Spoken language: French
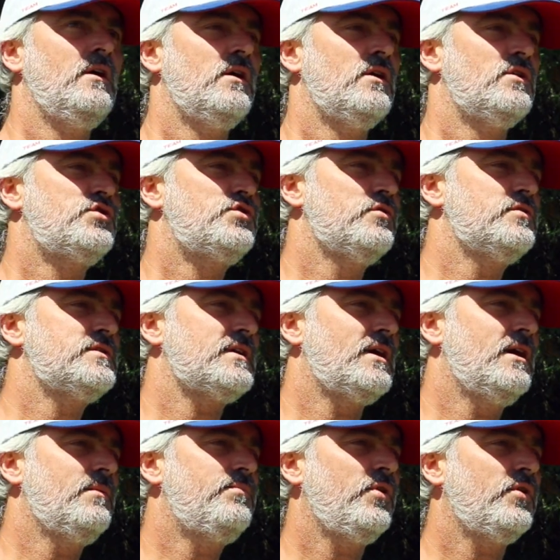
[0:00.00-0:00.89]
Chose
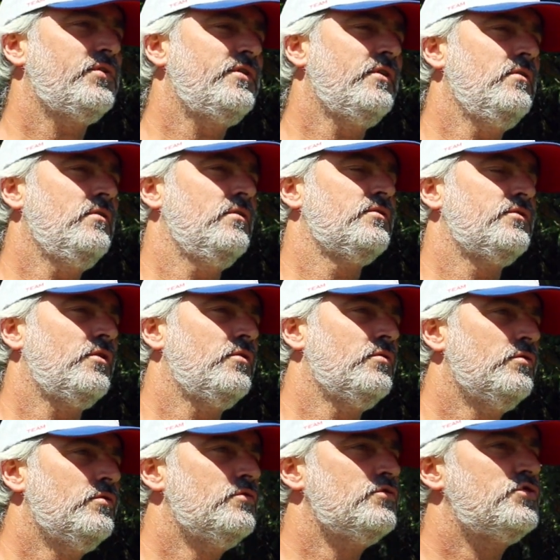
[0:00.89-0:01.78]
importante dans
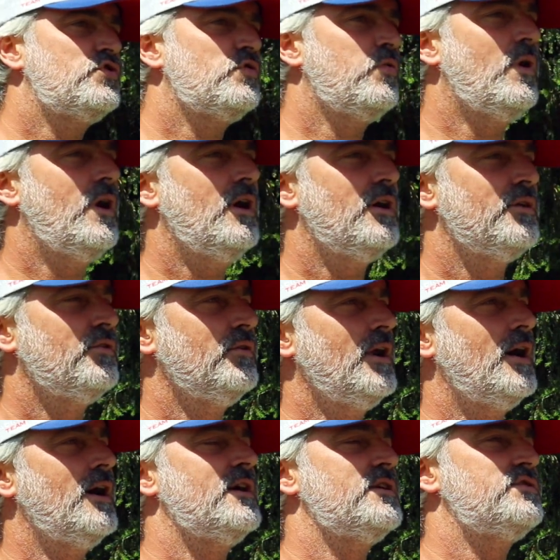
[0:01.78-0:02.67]
le choix de
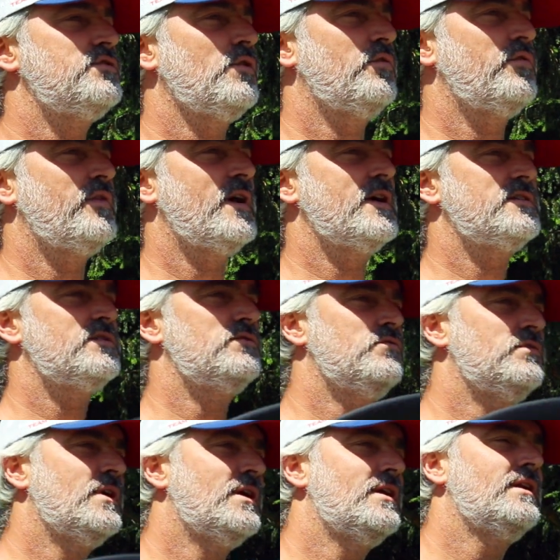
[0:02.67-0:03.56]
la surface
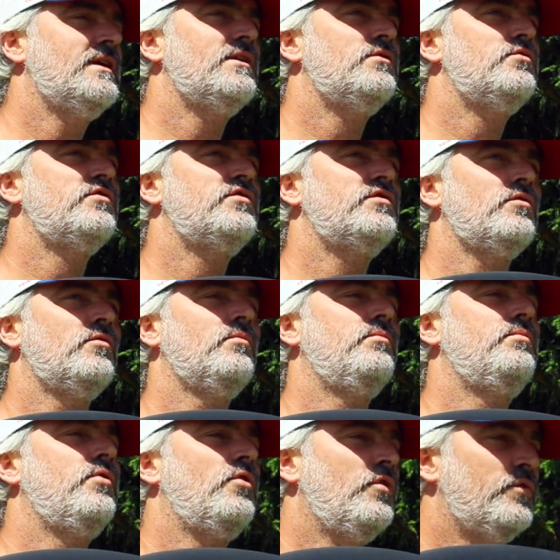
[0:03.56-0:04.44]
d'une aile et de son
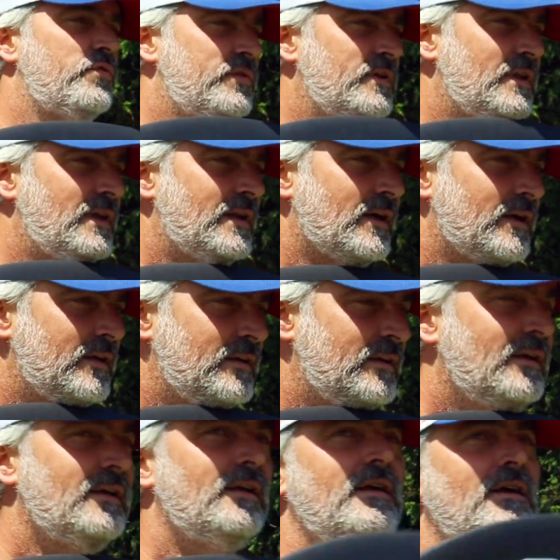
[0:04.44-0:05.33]
profil.
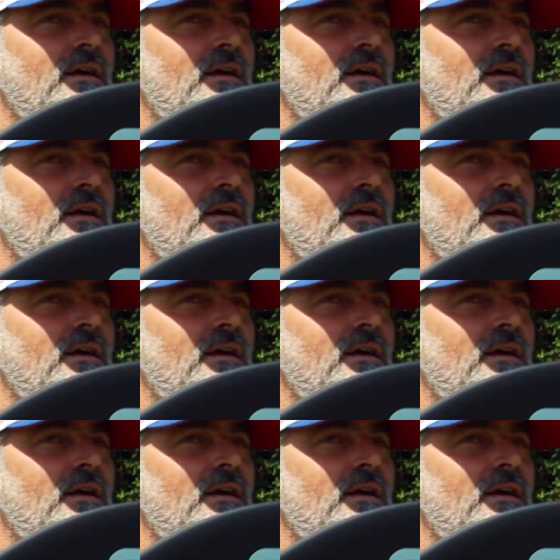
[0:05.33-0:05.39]
Il